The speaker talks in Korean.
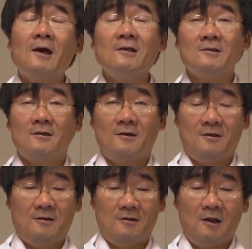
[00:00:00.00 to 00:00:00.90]
가지가
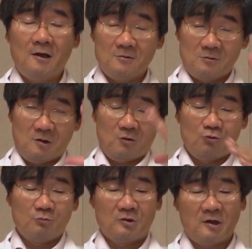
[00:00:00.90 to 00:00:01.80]
네 가지로 제가
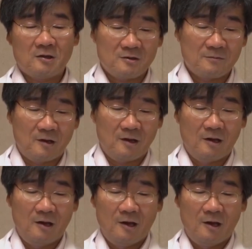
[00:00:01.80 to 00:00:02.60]
구분을 하겠습니다.